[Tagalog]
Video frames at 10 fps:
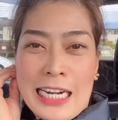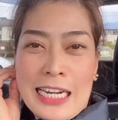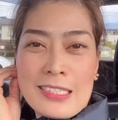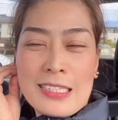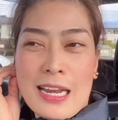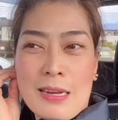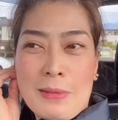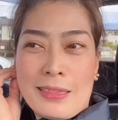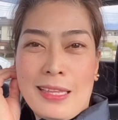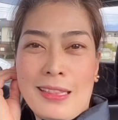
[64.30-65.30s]
lang sila
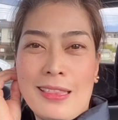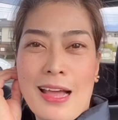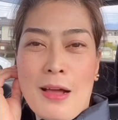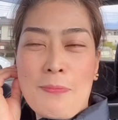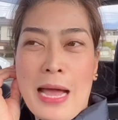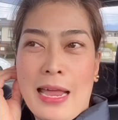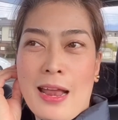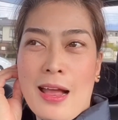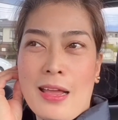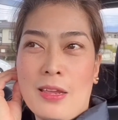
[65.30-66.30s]
magtinda
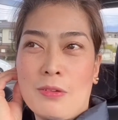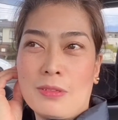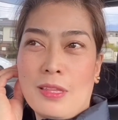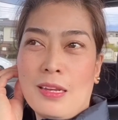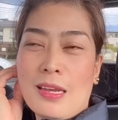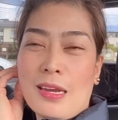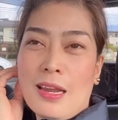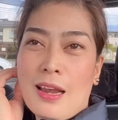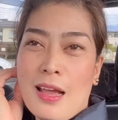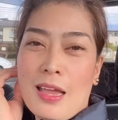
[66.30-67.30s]
para yung tinda
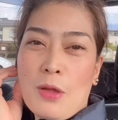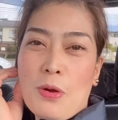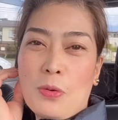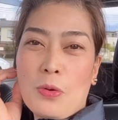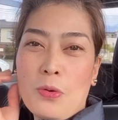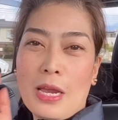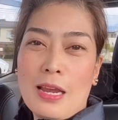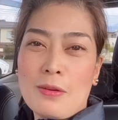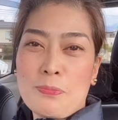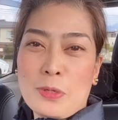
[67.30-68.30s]
nila, iwan ko kung
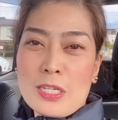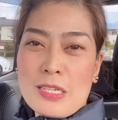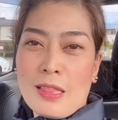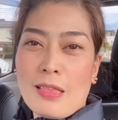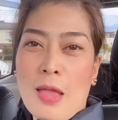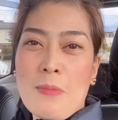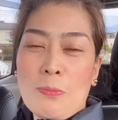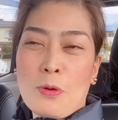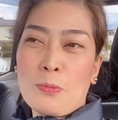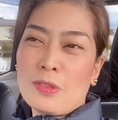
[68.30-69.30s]
ilan percent ay
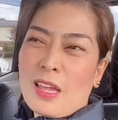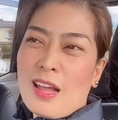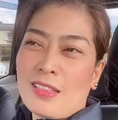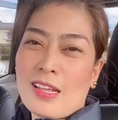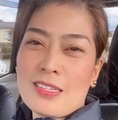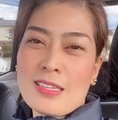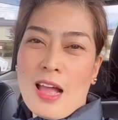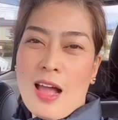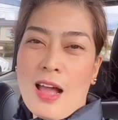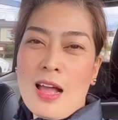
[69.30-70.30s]
mapupunta yata
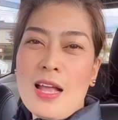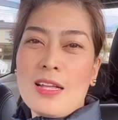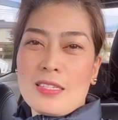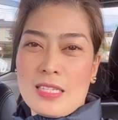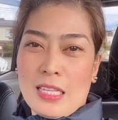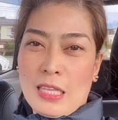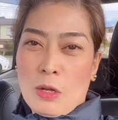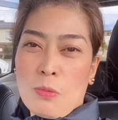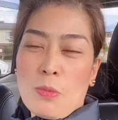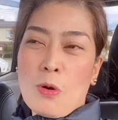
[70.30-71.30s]
sa City
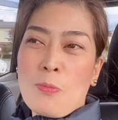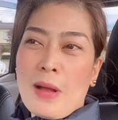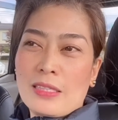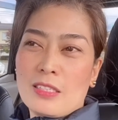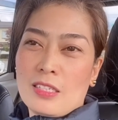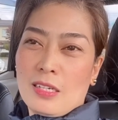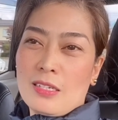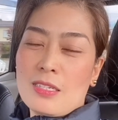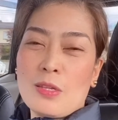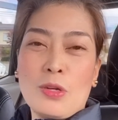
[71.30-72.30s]
of Omachi.
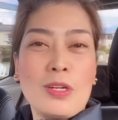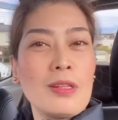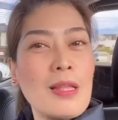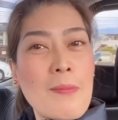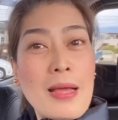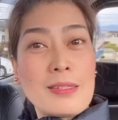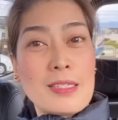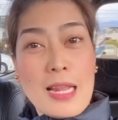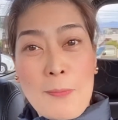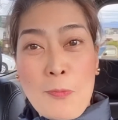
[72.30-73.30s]
So yun naman,
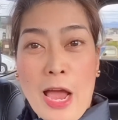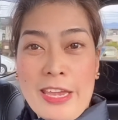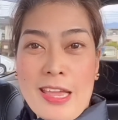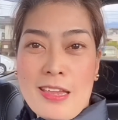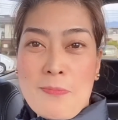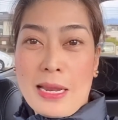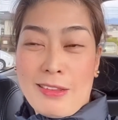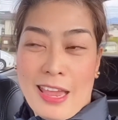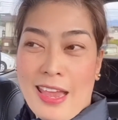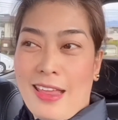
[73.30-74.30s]
sila po ay
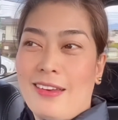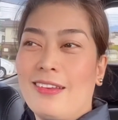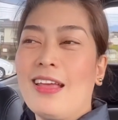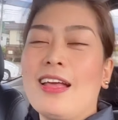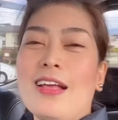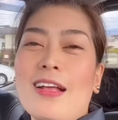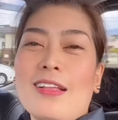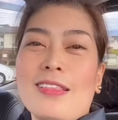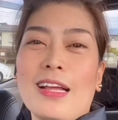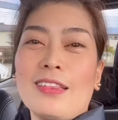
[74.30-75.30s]
yayamanin.
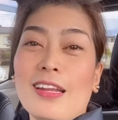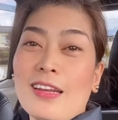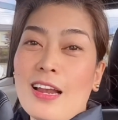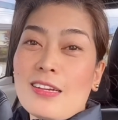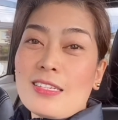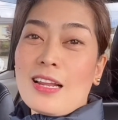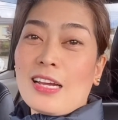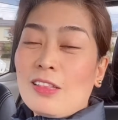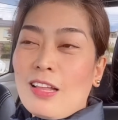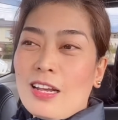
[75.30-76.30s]
Nagtinda lang sila.
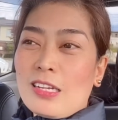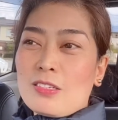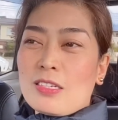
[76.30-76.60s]
Ganun talaga sa